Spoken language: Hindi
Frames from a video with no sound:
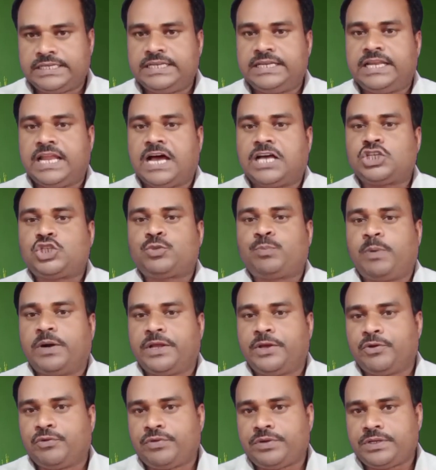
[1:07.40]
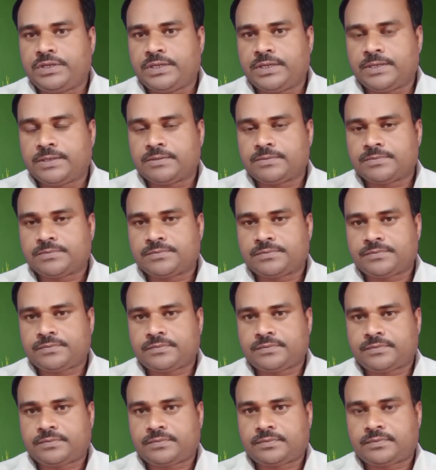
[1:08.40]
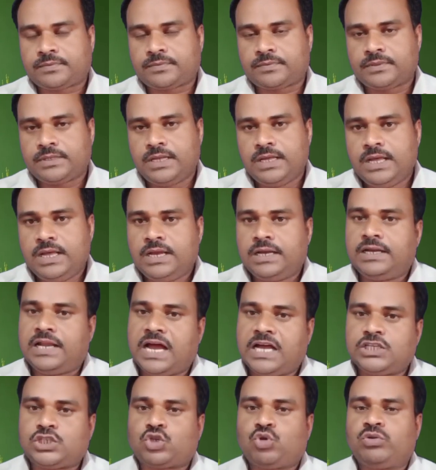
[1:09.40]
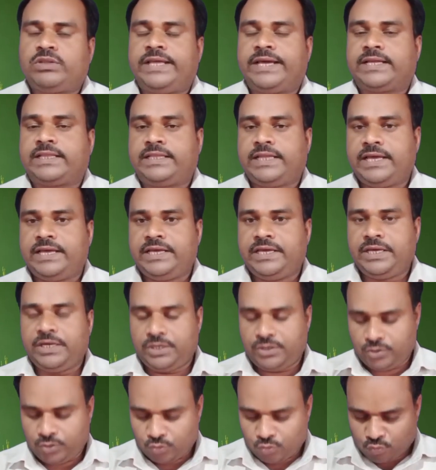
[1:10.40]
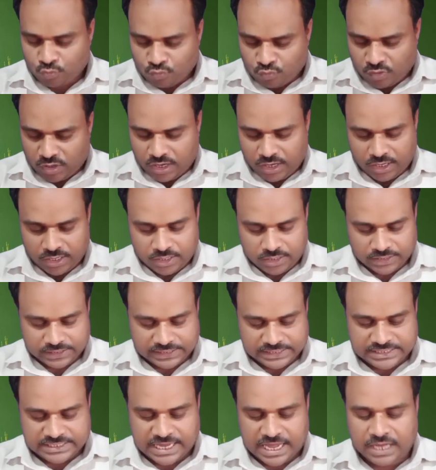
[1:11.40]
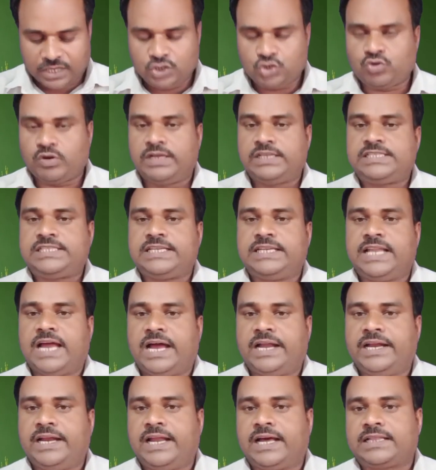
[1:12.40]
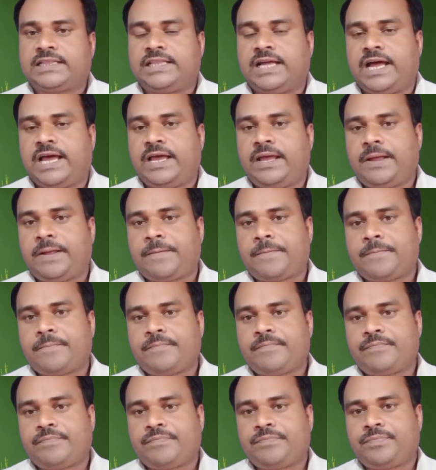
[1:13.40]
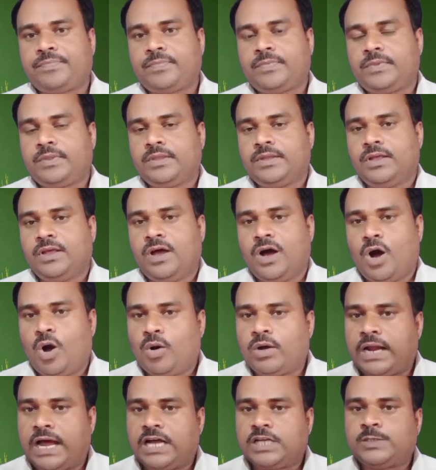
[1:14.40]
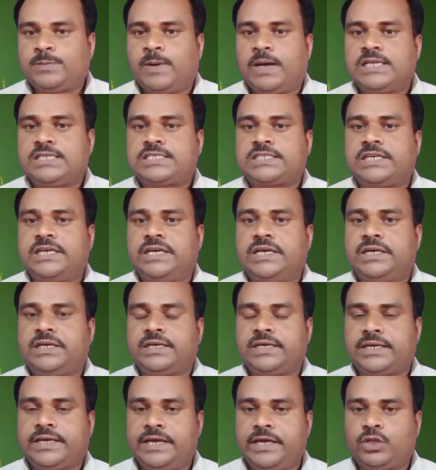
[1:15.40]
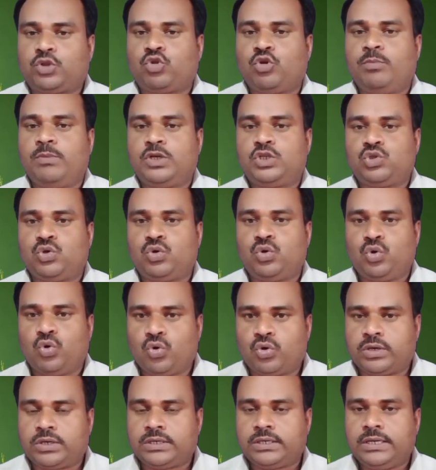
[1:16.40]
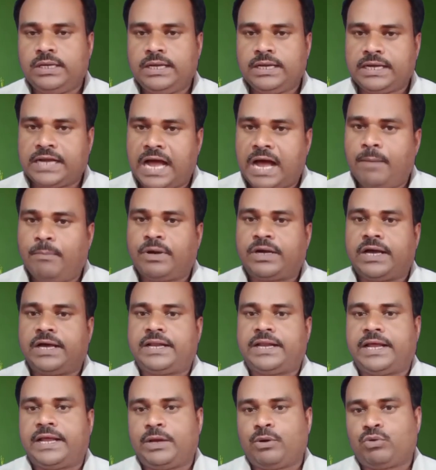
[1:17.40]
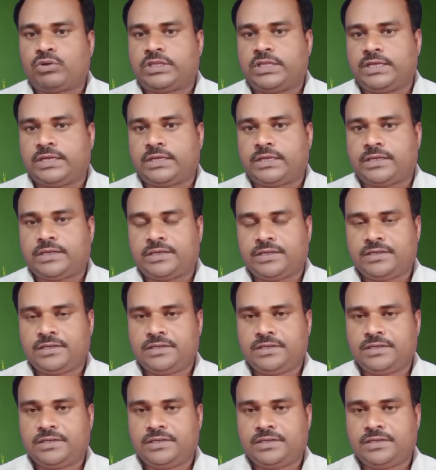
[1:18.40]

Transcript: की लाश पड़ी हुई है लाश को देखते ही वह किसान जो है चिल्लाने लगता है और आसपास के खेतों में जो लोग काम कर रहे होते हैं